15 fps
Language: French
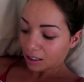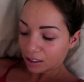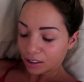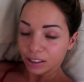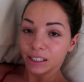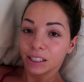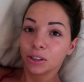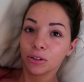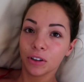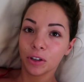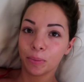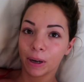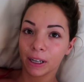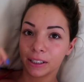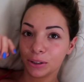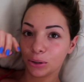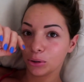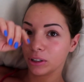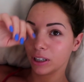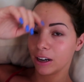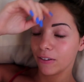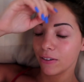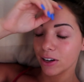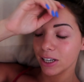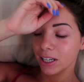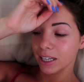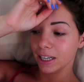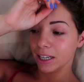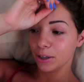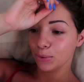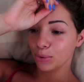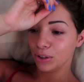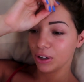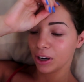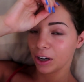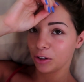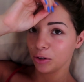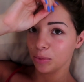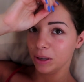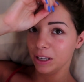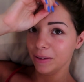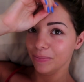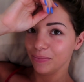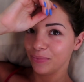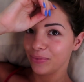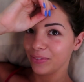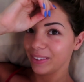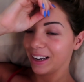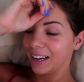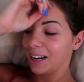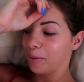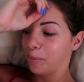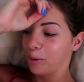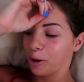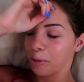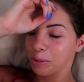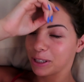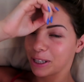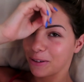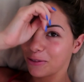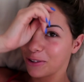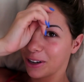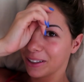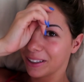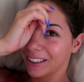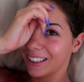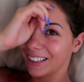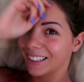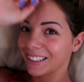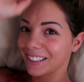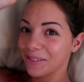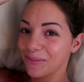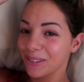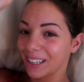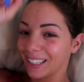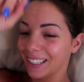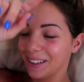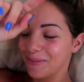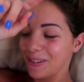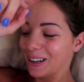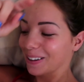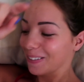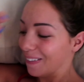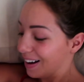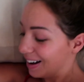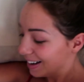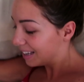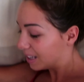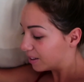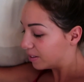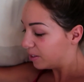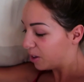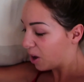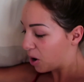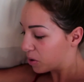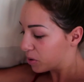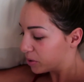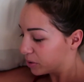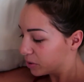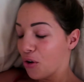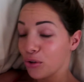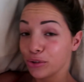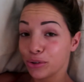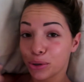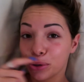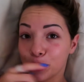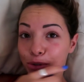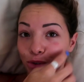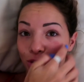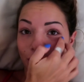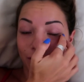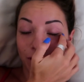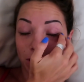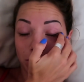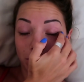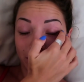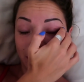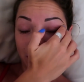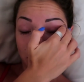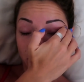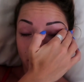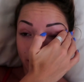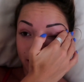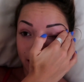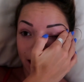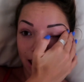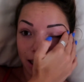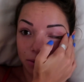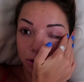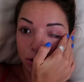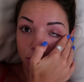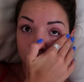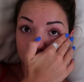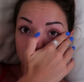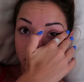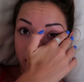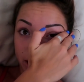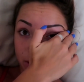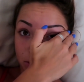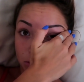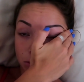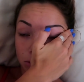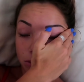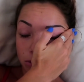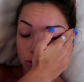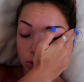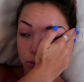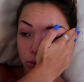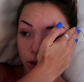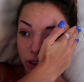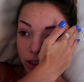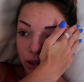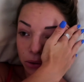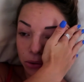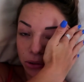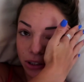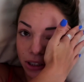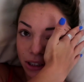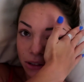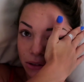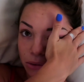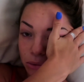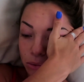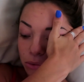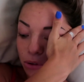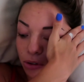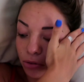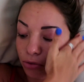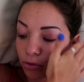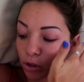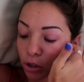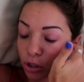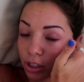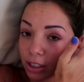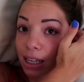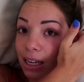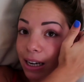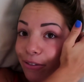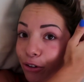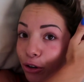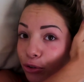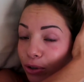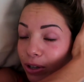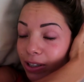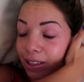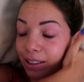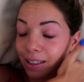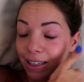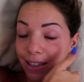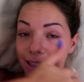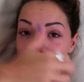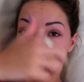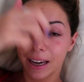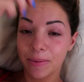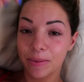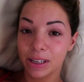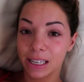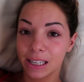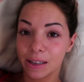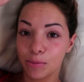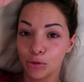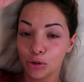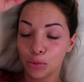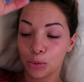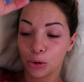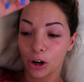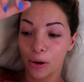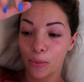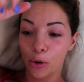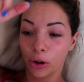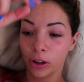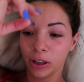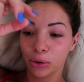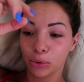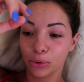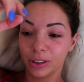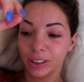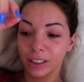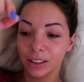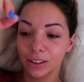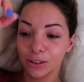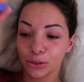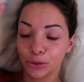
Euh, Nico vient de partir au travail, il est 8h30. Nala pleure parce qu'elle veut rentrer dans la chambre mais qu'elle n'a pas le droit. Non du coup, je vous avais demandé sur Instagram si vous vouliez une morning routine ou un vlog. Les votes ont été très serrés, mais c'était plus pour la morning routine.